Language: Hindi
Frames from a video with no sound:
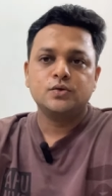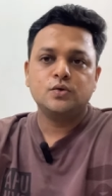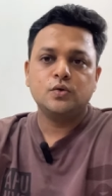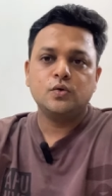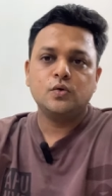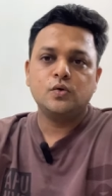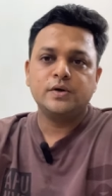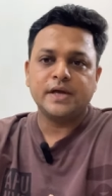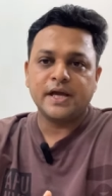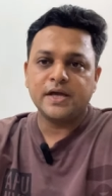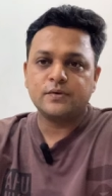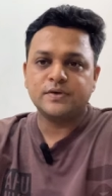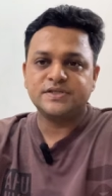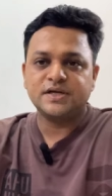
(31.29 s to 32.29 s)
तो यही
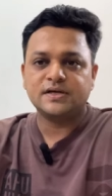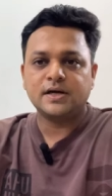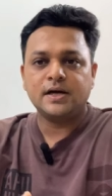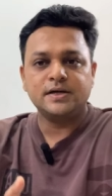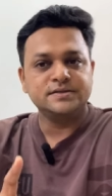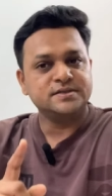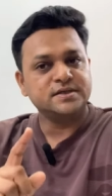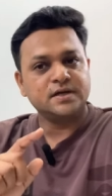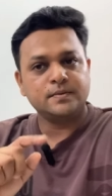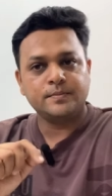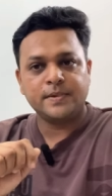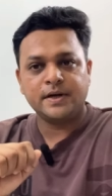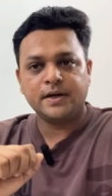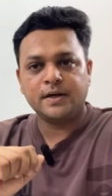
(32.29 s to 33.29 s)
क्वेश्चन का आंसर
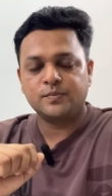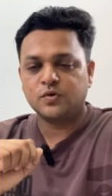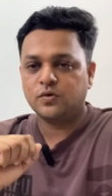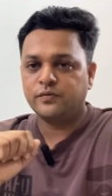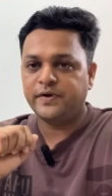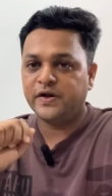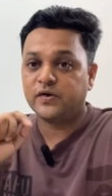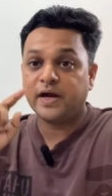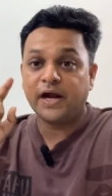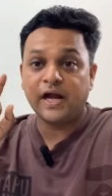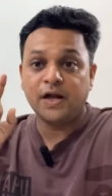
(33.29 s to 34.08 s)
मैं आपको वीडियो के